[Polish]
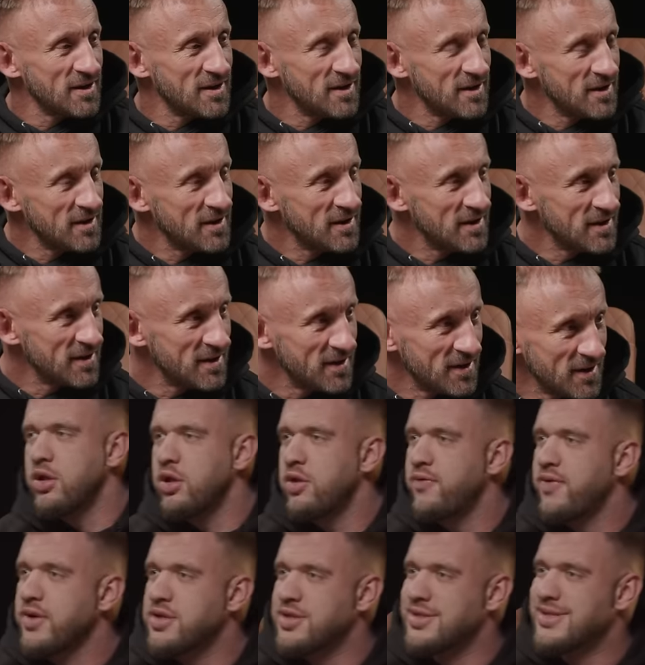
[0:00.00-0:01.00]
zaczynaliśmy
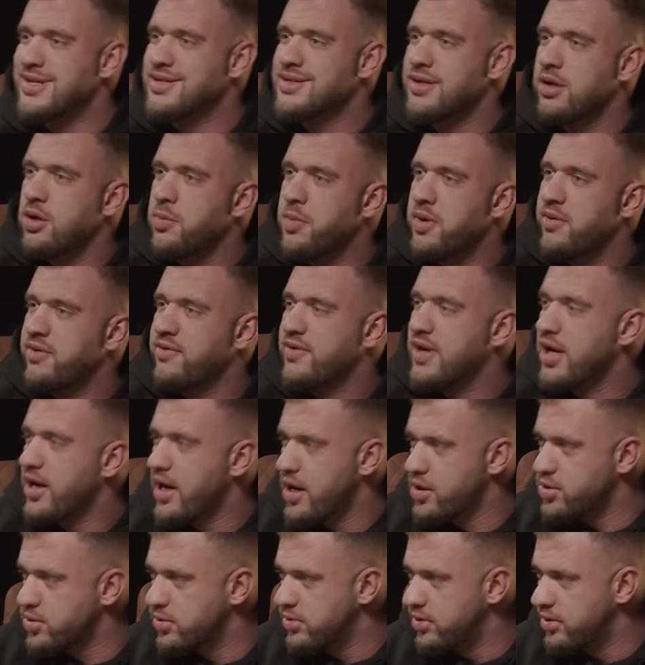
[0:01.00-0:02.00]
trenować ze znajomymi w
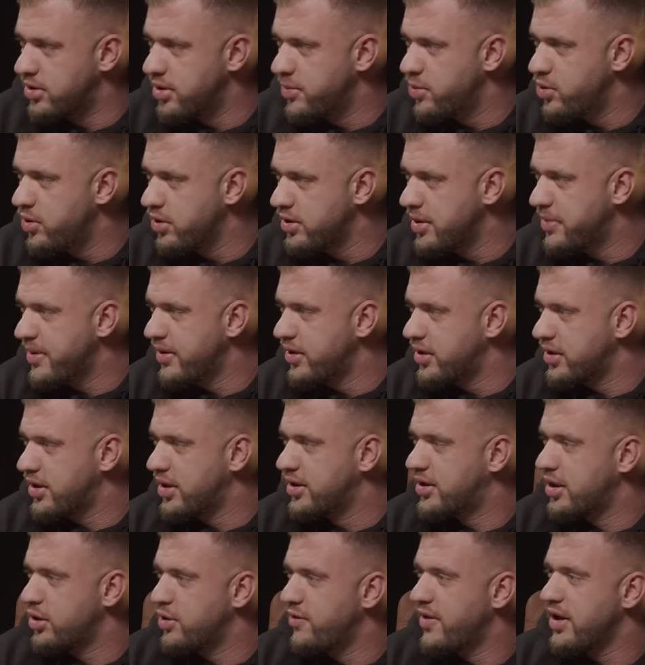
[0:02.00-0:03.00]
garażu i to było naprawdę
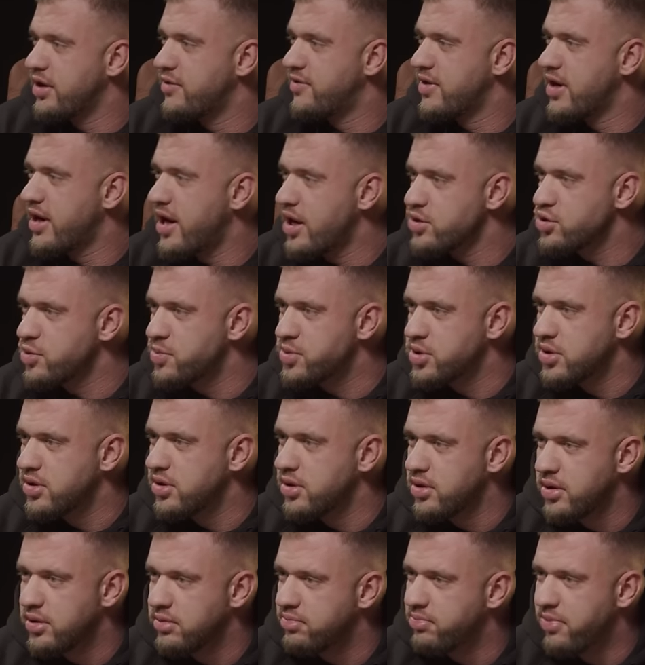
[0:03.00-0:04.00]
takie trenowanie w garażu
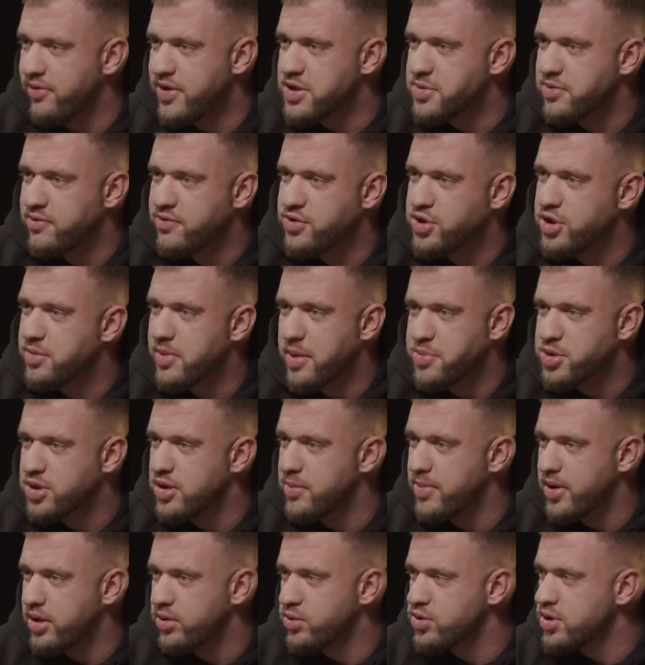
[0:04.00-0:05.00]
przy, powiedzmy, w zimę przy
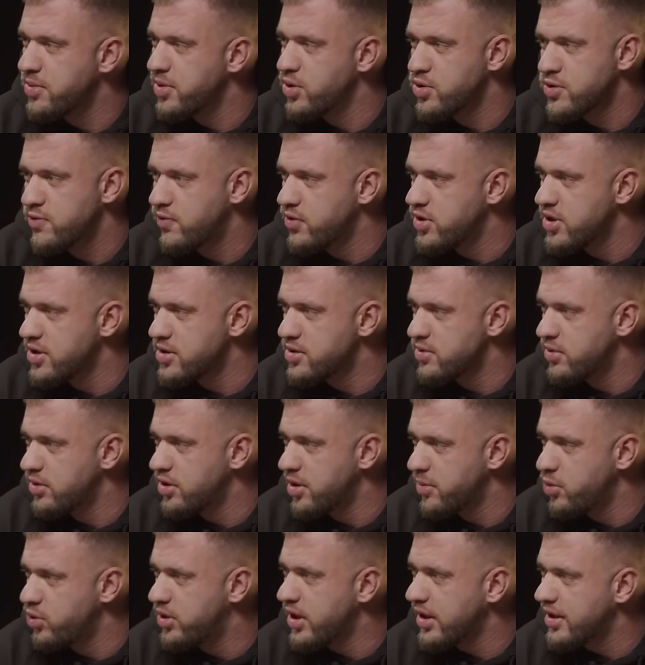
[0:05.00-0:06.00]
temperaturze minus 20 i
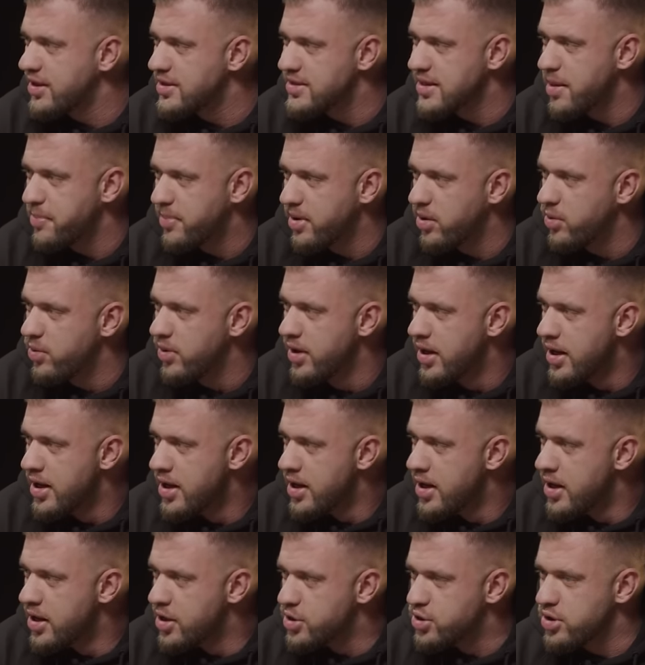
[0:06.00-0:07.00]
to był taki zapał,
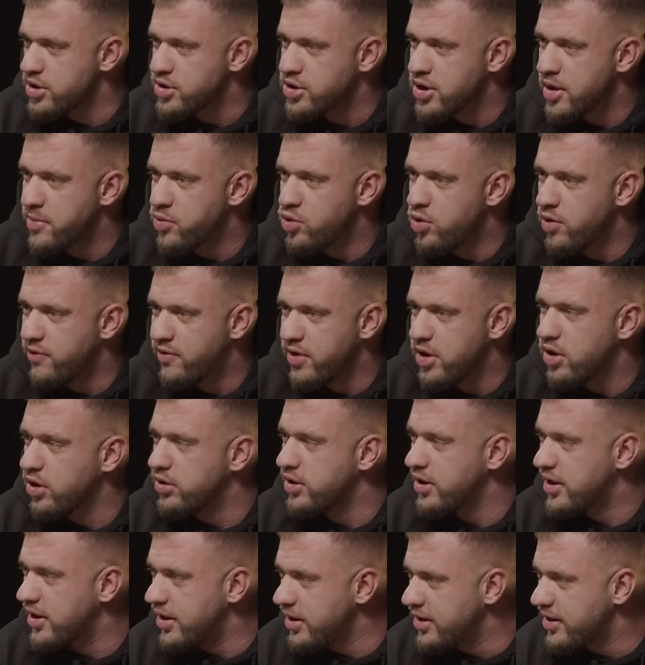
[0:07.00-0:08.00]
że nie trzeba było
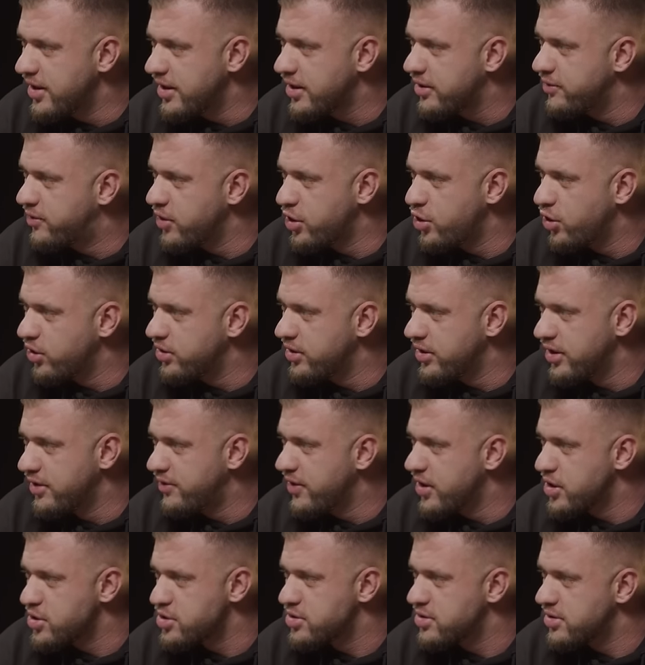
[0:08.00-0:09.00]
wygodnych linek, wygodnych,
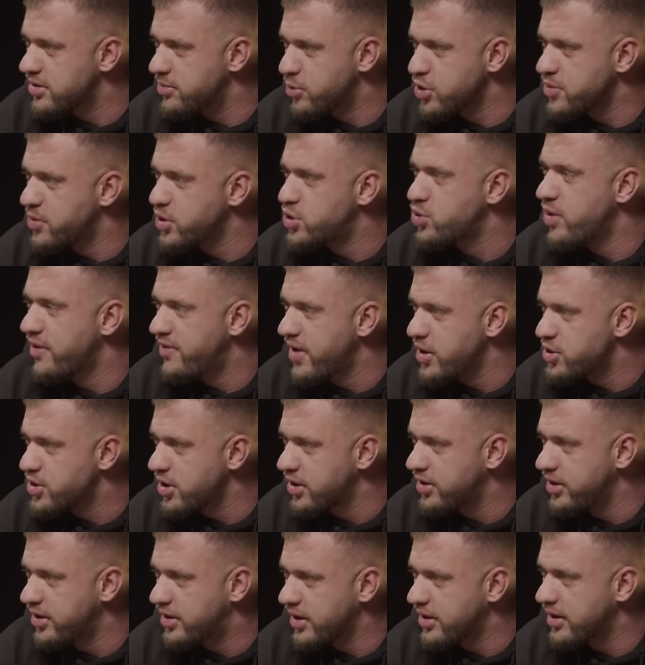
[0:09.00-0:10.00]
wiesz, może być
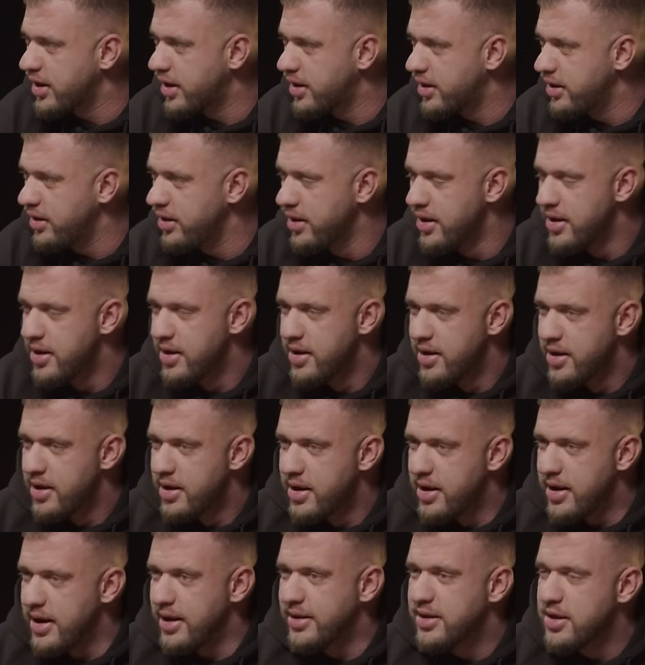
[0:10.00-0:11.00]
ławeczek i tak dalej.
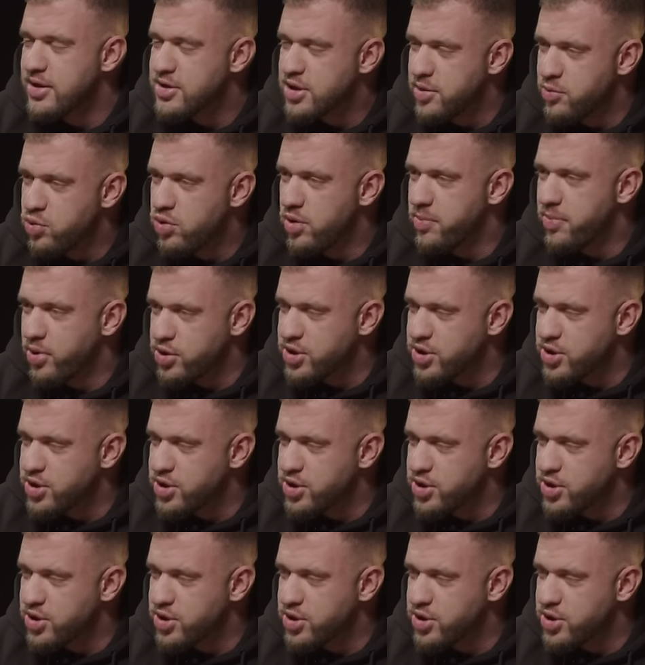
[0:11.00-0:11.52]
Jedyne, co było no,